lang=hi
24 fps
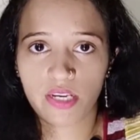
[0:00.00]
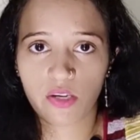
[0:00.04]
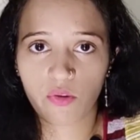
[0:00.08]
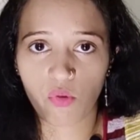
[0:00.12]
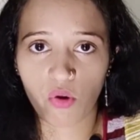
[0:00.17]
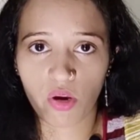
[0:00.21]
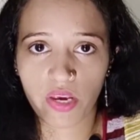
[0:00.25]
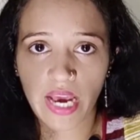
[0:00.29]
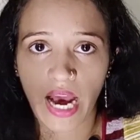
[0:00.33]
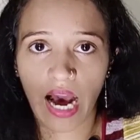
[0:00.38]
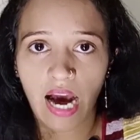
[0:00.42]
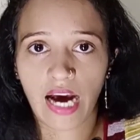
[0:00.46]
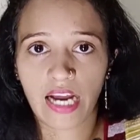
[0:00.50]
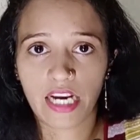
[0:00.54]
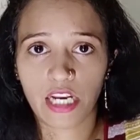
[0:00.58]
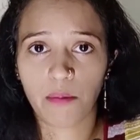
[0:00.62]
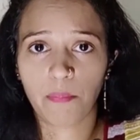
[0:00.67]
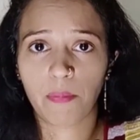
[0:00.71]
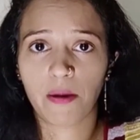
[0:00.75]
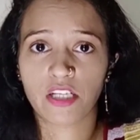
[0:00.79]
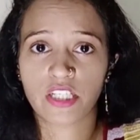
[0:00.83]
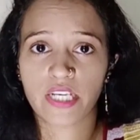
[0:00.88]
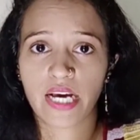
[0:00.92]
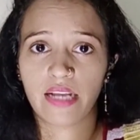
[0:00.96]
कोई हानि
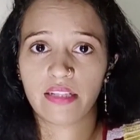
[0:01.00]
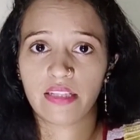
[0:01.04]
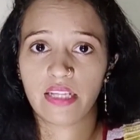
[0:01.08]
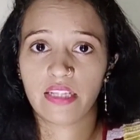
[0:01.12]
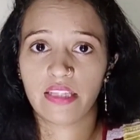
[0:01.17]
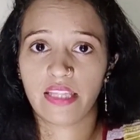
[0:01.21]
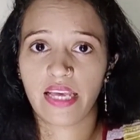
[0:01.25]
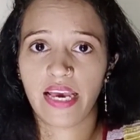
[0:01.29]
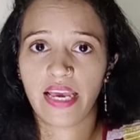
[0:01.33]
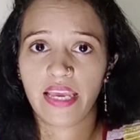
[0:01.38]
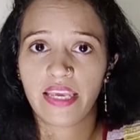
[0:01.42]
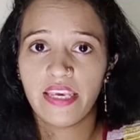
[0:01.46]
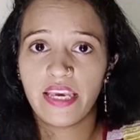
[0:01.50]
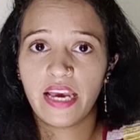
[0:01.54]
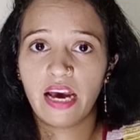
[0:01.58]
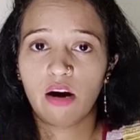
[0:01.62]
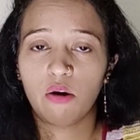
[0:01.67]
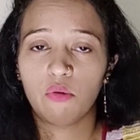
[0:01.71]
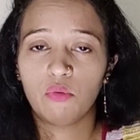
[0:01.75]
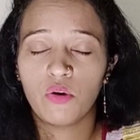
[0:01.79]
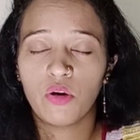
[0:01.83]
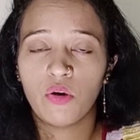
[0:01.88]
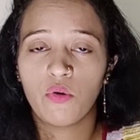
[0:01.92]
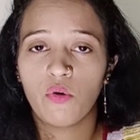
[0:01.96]
पहुंचा देते हैं या
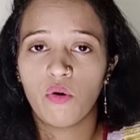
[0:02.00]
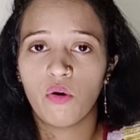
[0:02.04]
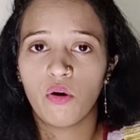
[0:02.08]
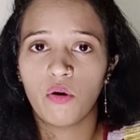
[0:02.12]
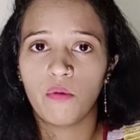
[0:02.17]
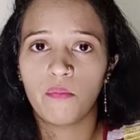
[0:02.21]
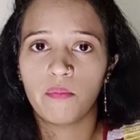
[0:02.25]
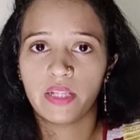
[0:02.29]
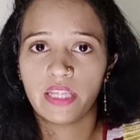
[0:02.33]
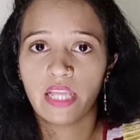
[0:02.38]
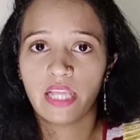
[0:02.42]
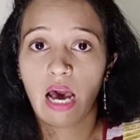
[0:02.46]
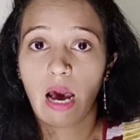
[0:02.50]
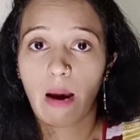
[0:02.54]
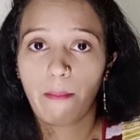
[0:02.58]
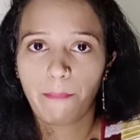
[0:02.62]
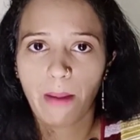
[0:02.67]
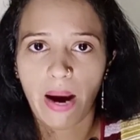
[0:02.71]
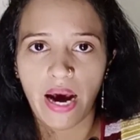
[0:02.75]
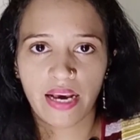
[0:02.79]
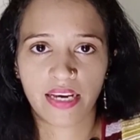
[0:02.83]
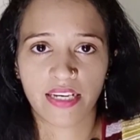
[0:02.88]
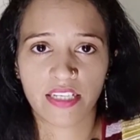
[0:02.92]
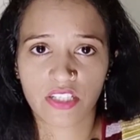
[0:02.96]
उनको मतलब
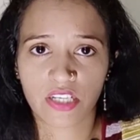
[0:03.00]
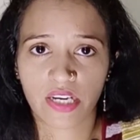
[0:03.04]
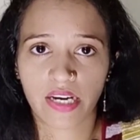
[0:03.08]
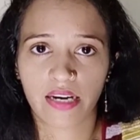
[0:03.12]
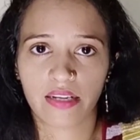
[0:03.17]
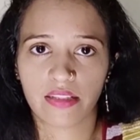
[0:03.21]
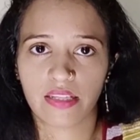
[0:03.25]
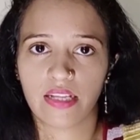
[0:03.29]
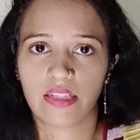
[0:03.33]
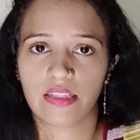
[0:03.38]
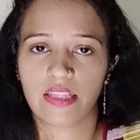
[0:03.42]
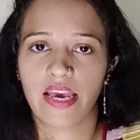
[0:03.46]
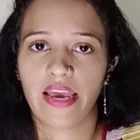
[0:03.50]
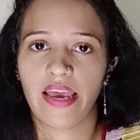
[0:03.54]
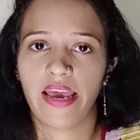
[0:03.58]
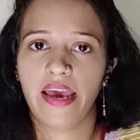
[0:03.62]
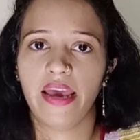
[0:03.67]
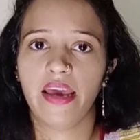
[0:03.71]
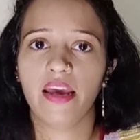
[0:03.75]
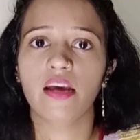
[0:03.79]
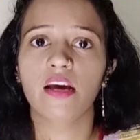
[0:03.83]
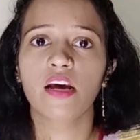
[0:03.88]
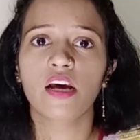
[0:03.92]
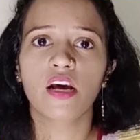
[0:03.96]
अपाहिज कर देते
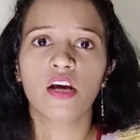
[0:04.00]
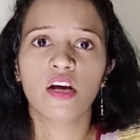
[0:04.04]
हैं